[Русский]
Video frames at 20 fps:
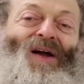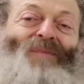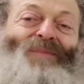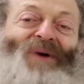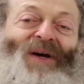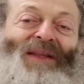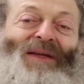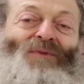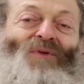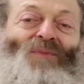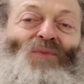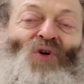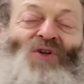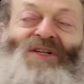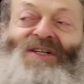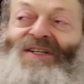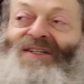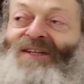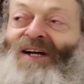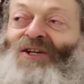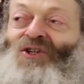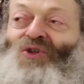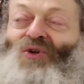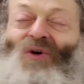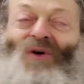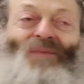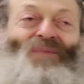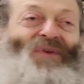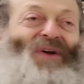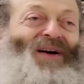Поэтому можно сказать,
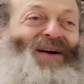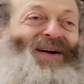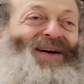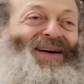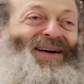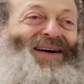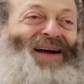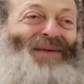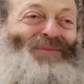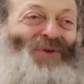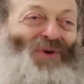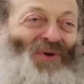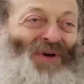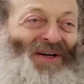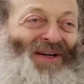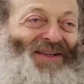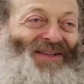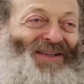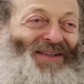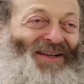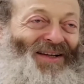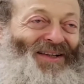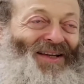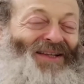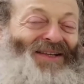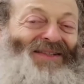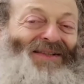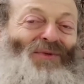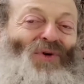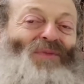что э, как бы
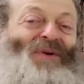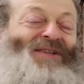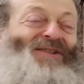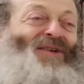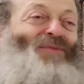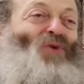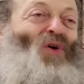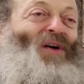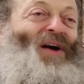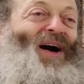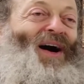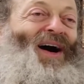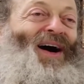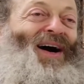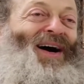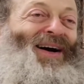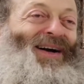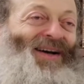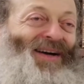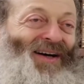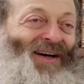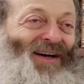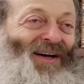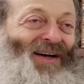это не самоубийство Бога, а